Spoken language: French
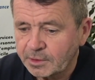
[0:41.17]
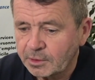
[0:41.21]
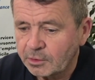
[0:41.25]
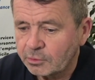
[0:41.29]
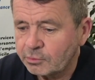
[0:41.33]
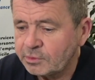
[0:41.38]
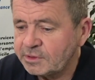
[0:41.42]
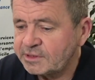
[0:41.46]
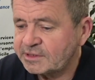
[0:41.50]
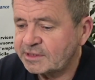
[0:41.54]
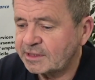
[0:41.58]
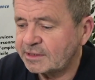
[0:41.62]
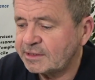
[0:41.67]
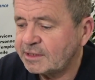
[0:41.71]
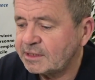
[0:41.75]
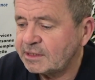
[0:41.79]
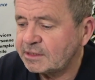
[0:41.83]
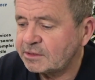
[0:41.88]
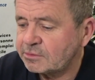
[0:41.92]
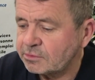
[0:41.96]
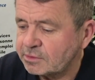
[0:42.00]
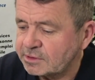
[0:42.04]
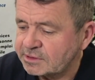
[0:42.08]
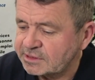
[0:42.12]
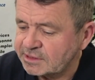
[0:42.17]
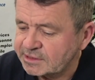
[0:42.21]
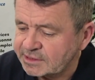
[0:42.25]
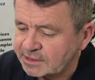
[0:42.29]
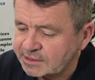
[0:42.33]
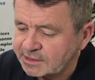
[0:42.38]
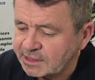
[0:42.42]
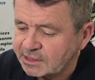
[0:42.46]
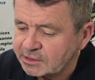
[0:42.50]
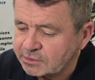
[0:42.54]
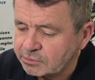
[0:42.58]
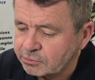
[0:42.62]
oui, cette année, a cette
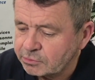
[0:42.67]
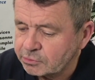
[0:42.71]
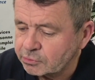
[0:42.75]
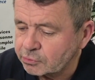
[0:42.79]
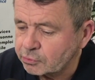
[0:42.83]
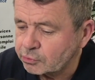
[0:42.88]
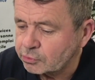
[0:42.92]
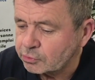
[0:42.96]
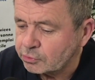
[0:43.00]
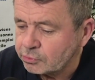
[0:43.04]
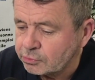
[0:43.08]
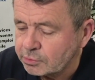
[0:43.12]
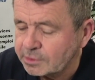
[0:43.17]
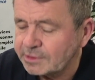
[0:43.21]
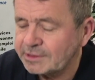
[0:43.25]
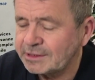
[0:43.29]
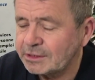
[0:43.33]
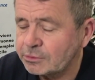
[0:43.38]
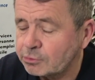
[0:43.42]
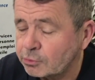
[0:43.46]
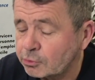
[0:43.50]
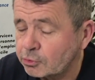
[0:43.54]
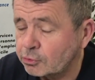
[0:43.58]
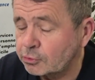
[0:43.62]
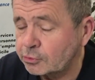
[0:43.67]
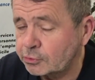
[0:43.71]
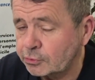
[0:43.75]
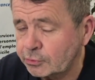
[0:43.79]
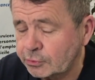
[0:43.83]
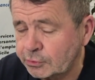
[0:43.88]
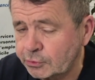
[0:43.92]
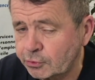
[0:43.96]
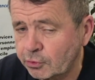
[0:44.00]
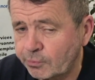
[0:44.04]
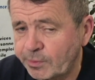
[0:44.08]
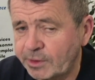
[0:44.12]
année une, une, année de
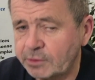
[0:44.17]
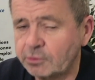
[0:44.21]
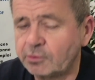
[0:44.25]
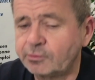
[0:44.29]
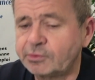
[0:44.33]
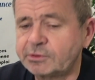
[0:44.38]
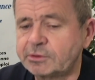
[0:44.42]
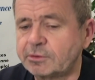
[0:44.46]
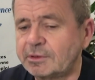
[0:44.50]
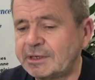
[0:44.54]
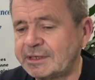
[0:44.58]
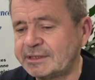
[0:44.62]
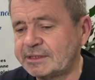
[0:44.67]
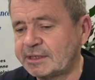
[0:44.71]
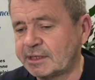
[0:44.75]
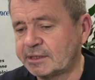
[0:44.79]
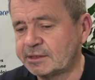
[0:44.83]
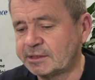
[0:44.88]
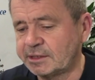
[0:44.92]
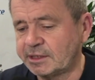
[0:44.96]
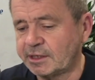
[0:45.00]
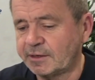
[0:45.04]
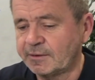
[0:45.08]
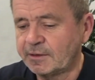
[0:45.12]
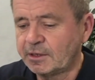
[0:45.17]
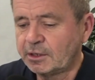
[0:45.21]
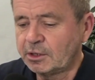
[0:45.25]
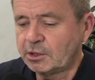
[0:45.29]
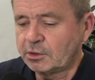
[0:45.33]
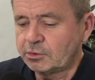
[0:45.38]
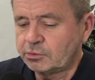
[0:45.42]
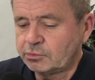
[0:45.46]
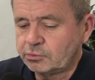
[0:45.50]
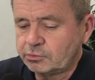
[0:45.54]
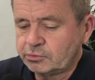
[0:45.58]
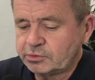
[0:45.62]
construction, pardon, puisque l'année dernière,
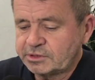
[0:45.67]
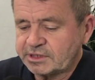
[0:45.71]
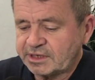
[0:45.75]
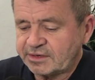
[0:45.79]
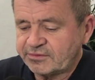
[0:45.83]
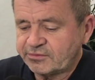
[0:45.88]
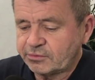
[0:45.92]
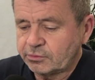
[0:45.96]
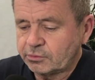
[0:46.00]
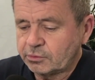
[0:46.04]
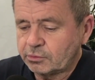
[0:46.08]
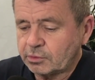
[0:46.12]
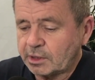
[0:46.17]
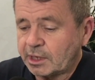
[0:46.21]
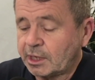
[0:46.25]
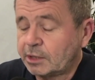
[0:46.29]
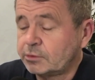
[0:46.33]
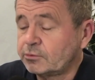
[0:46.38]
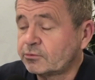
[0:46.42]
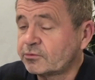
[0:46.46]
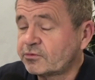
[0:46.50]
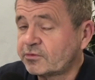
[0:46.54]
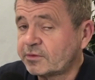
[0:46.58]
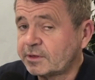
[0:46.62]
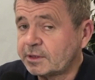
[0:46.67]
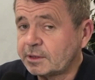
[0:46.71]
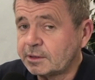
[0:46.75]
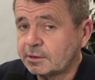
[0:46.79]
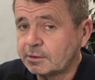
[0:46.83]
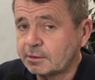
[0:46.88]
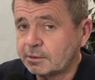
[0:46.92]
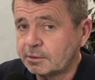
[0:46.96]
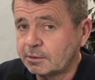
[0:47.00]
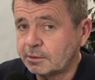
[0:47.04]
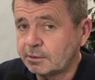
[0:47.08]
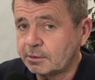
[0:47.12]
nous avons annoncé
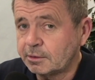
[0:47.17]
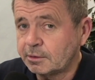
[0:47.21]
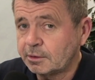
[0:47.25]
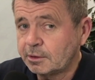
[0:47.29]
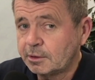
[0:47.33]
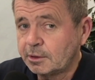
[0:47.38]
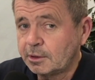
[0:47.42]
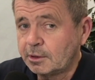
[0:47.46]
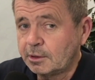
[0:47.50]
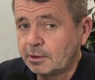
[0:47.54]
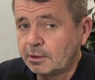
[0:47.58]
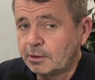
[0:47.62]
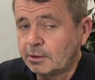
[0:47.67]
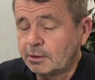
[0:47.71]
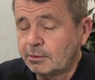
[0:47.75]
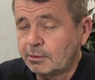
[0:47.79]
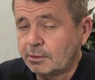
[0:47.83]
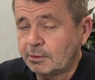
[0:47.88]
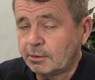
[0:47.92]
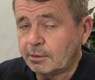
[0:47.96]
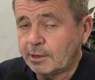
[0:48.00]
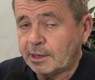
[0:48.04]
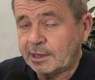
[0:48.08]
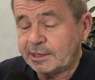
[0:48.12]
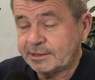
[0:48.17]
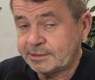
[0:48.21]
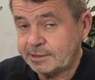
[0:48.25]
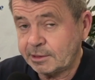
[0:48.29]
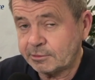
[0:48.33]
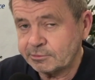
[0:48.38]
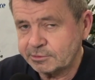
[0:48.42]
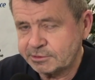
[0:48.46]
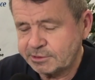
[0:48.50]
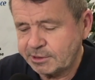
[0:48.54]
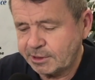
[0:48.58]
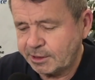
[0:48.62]
euh, à la
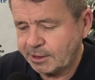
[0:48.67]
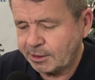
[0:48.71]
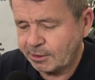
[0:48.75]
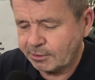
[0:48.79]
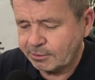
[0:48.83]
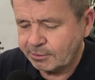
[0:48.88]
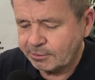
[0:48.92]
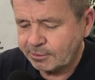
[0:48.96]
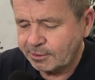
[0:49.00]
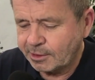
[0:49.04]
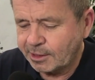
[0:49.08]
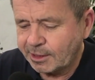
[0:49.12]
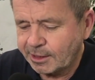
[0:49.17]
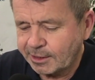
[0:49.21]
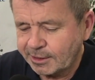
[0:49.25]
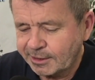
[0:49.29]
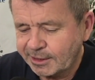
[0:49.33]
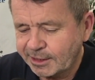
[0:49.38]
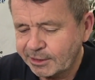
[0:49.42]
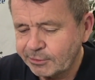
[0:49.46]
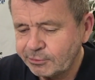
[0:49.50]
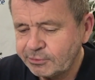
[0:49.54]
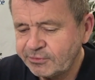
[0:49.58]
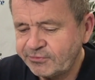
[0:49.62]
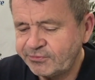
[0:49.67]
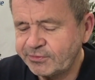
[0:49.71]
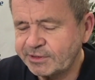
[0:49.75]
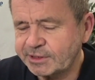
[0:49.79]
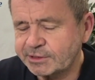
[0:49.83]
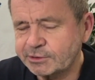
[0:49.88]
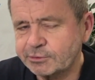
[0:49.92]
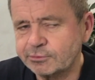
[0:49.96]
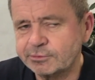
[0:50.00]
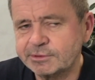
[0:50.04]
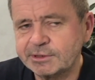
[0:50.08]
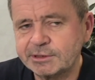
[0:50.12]
terre entière la,
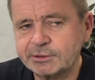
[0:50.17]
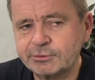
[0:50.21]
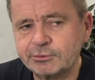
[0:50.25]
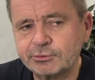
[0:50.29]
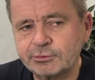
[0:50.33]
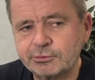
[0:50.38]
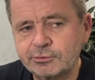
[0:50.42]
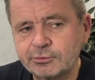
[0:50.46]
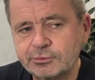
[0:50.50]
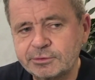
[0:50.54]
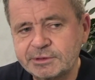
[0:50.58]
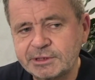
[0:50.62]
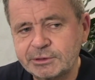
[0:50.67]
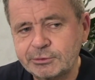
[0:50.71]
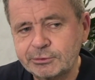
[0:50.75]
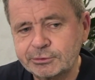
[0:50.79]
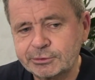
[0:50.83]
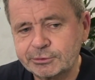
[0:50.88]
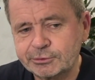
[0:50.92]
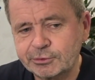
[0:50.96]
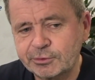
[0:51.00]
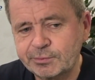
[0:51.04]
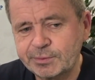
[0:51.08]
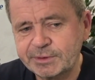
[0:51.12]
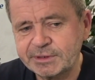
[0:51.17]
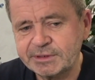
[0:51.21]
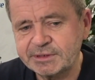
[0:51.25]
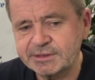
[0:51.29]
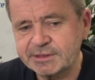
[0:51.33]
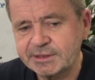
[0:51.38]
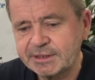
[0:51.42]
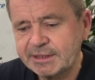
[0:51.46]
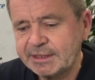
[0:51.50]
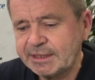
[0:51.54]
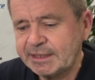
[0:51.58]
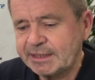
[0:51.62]
réunification des deux, des deux
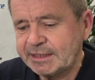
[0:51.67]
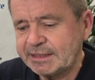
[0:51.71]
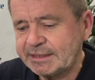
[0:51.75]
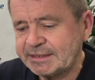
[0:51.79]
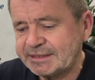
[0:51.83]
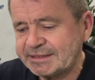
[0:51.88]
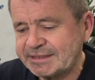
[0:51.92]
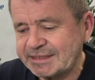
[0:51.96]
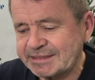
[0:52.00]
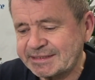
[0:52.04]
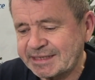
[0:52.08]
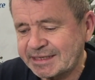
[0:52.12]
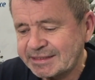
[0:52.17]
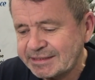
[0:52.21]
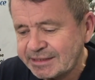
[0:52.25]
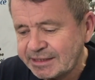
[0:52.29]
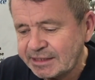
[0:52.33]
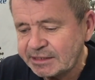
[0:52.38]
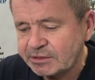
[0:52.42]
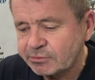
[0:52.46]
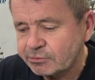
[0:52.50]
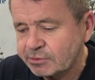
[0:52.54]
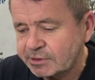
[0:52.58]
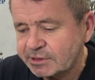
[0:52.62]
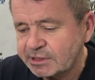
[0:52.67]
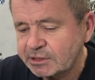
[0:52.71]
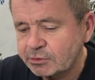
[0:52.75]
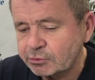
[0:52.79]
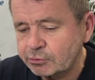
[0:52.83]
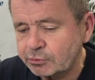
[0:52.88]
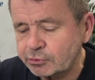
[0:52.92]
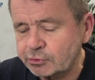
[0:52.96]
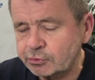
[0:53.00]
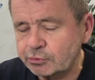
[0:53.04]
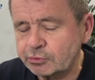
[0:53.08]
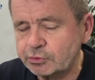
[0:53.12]
entreprises. Et cette année est une année de
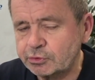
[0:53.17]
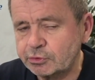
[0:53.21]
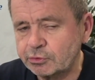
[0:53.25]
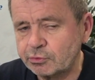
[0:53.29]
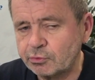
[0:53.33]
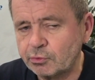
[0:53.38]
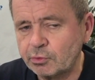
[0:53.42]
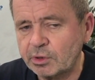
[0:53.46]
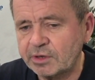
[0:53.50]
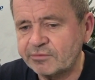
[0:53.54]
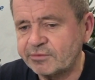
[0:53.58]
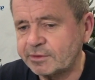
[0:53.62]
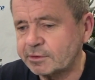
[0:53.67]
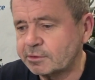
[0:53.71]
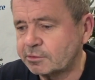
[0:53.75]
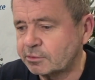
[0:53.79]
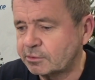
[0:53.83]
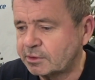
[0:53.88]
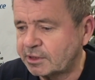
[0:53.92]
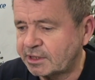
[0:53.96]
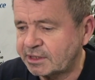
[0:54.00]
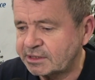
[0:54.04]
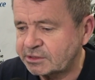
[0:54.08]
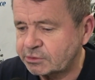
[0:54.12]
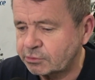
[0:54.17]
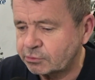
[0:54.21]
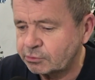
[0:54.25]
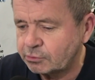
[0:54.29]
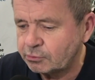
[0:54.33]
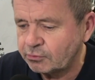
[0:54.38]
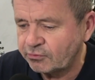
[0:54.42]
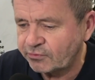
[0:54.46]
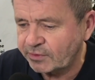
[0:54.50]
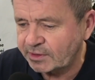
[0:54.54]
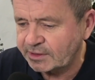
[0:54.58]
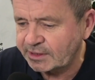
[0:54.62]
construction avec euh, création
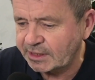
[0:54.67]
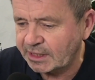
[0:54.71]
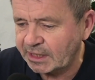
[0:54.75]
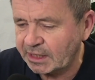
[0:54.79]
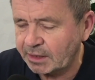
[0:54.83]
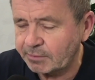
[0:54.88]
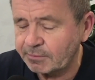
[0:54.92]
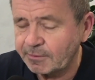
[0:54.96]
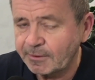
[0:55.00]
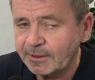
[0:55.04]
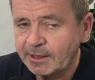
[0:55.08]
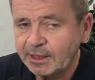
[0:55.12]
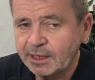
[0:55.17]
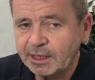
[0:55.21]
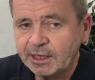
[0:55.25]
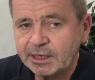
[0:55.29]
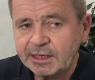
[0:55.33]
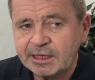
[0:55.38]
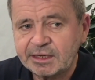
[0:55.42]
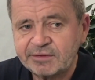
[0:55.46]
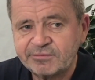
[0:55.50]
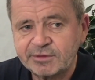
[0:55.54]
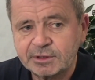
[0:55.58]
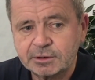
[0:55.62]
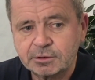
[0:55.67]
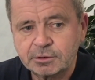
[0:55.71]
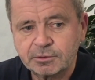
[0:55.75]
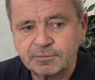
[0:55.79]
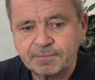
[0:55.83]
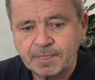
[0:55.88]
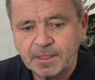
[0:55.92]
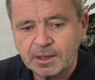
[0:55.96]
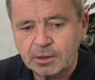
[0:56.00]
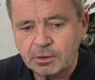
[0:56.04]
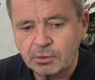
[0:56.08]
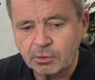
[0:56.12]
d'une nouvelle gamme et avec
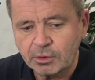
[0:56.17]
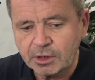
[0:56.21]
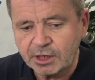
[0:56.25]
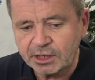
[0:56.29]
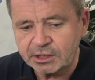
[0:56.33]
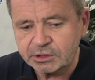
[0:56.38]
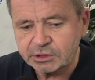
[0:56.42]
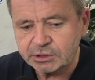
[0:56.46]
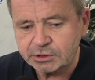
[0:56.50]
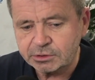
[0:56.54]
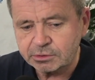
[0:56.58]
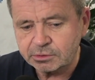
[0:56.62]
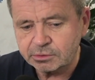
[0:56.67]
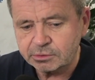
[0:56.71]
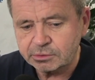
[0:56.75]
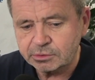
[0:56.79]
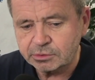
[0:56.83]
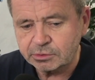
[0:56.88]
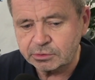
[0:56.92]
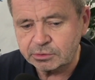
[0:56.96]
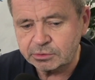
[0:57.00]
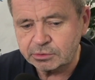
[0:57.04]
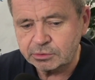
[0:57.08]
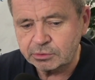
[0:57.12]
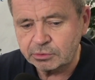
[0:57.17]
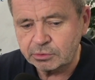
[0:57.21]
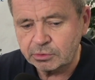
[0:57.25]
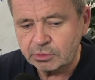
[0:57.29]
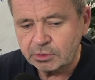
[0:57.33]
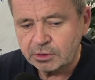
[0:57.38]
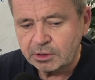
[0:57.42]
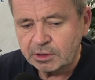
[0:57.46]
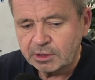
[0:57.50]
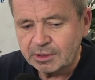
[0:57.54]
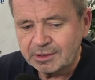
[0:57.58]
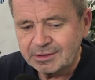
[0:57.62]
euh, l'ancrage de, de
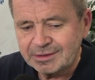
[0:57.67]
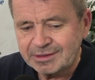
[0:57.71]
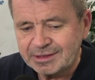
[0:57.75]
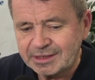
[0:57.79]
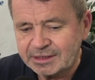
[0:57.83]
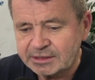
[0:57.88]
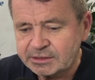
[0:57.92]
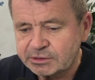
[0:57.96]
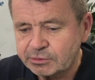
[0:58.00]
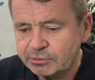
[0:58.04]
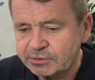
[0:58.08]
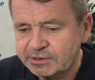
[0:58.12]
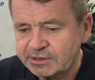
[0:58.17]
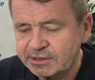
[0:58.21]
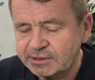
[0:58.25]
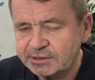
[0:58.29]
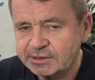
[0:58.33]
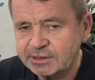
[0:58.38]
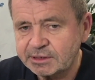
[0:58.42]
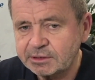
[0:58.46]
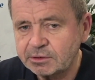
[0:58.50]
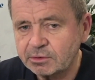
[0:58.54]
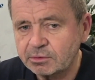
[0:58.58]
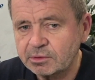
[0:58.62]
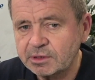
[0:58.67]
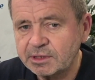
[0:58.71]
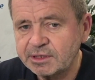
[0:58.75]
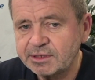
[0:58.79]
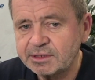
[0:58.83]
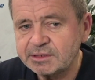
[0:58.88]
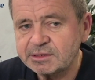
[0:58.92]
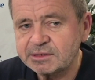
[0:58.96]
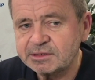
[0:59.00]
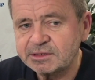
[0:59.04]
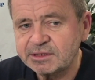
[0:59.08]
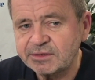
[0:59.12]
la société dans
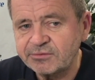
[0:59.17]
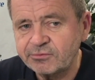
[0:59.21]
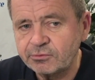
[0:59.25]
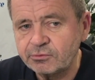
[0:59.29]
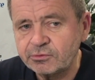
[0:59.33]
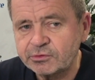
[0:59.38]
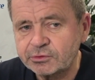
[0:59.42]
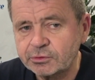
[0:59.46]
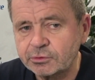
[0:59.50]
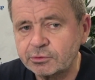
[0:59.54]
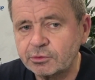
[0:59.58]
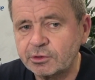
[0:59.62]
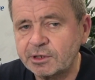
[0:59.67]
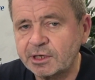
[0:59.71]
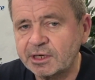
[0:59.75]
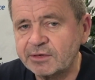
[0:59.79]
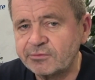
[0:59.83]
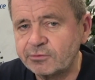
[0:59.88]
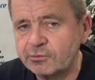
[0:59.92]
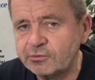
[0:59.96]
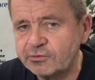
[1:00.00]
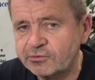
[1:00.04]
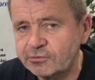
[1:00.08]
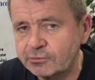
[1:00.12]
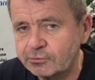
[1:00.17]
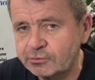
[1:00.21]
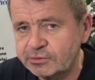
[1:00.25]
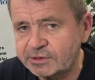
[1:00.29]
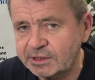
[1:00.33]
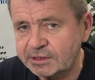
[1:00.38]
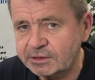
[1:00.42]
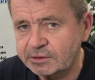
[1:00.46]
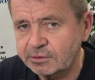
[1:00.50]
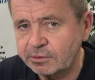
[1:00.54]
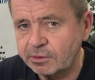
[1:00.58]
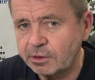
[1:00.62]
les évolutions, dans les révolutions du
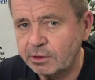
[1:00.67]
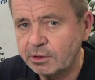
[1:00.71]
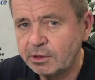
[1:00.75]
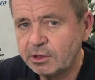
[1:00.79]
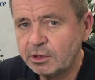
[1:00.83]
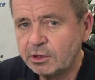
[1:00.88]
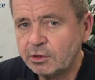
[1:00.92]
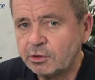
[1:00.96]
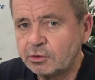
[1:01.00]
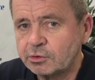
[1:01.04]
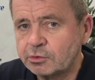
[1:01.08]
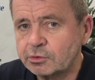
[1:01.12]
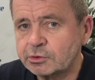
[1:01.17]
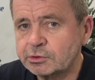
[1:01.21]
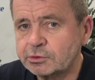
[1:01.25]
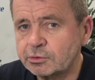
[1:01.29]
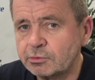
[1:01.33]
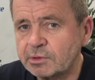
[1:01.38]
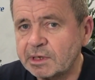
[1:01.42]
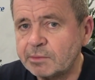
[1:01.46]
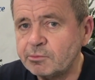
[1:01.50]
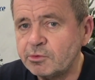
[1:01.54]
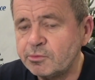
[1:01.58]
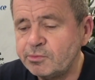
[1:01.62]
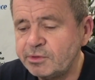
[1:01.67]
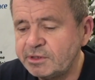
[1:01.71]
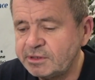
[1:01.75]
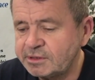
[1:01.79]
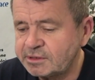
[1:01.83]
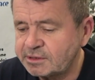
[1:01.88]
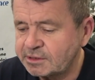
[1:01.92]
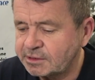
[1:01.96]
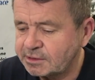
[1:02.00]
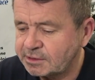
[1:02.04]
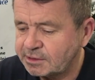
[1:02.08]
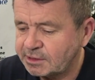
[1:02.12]
secteur, que sont la
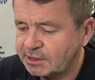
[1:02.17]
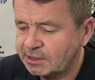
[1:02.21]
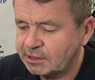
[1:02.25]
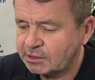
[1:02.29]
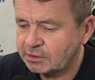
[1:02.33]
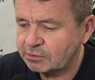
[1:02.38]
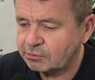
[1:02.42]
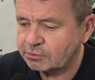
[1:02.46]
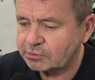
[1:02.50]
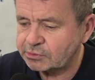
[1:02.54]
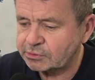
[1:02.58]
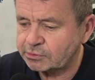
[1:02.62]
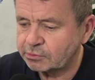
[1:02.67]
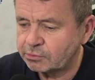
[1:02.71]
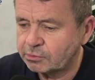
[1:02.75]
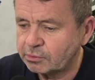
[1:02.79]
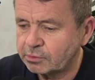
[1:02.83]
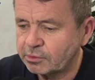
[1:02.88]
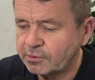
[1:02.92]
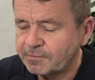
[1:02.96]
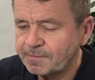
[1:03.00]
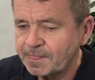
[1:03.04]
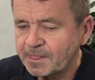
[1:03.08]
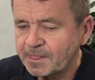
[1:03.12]
mobilité et que sont